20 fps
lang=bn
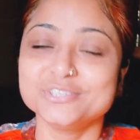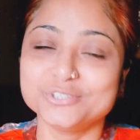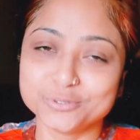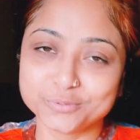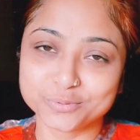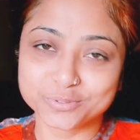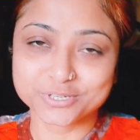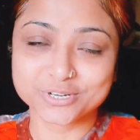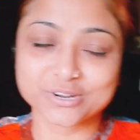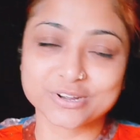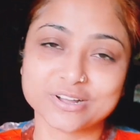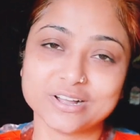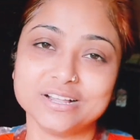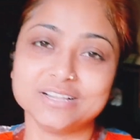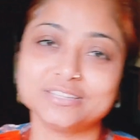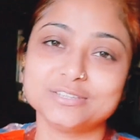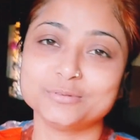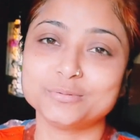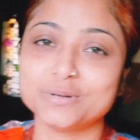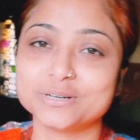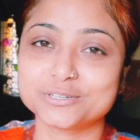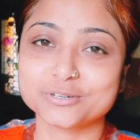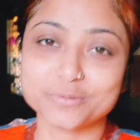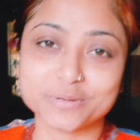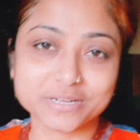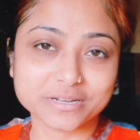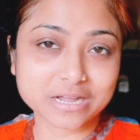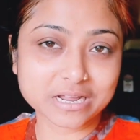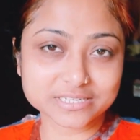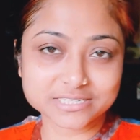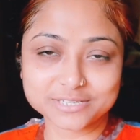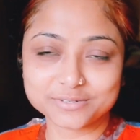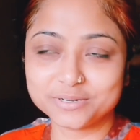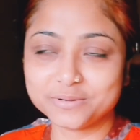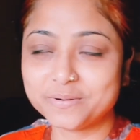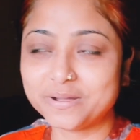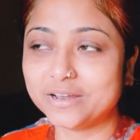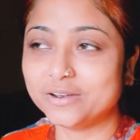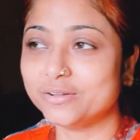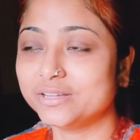শুভ সকাল তোমরা সবাই আশা করি
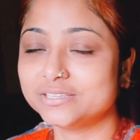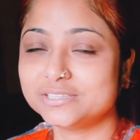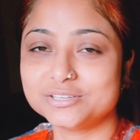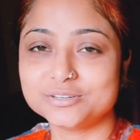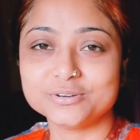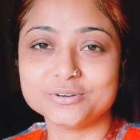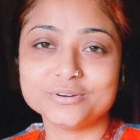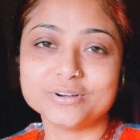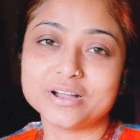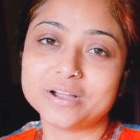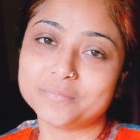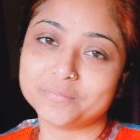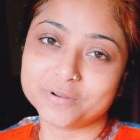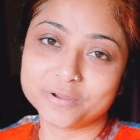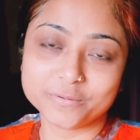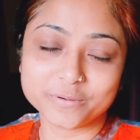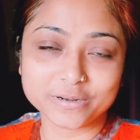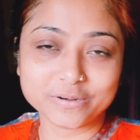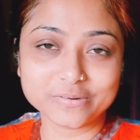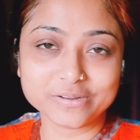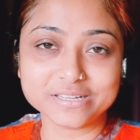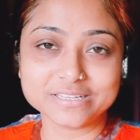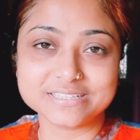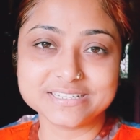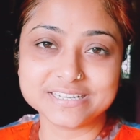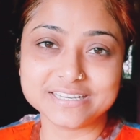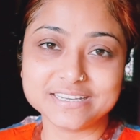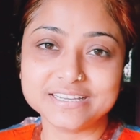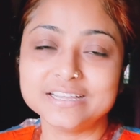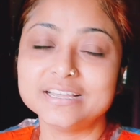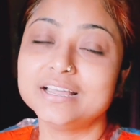ভালো আছো আমরাও ভালো আছি